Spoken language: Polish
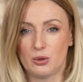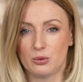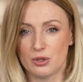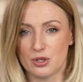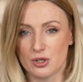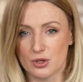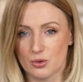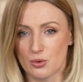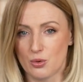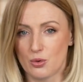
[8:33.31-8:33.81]
który
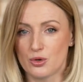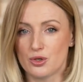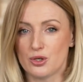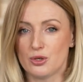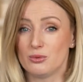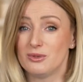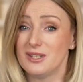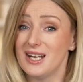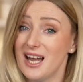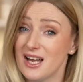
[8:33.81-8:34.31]
się
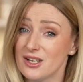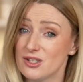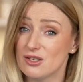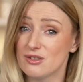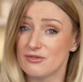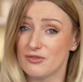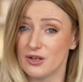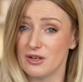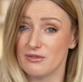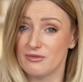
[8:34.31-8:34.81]
skurczył, traci
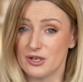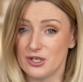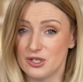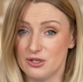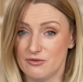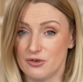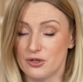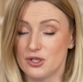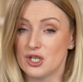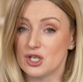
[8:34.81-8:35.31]
swoje
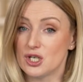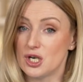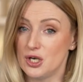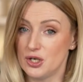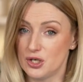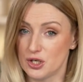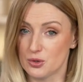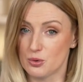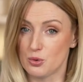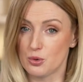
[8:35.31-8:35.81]
właściwości,
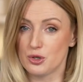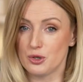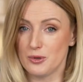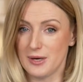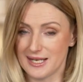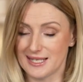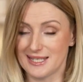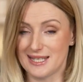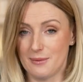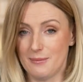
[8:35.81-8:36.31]
jeżeli się skurczył
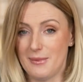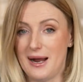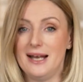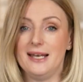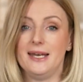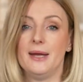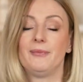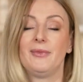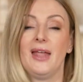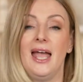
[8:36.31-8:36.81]

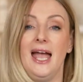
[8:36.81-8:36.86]
ekstremalnie.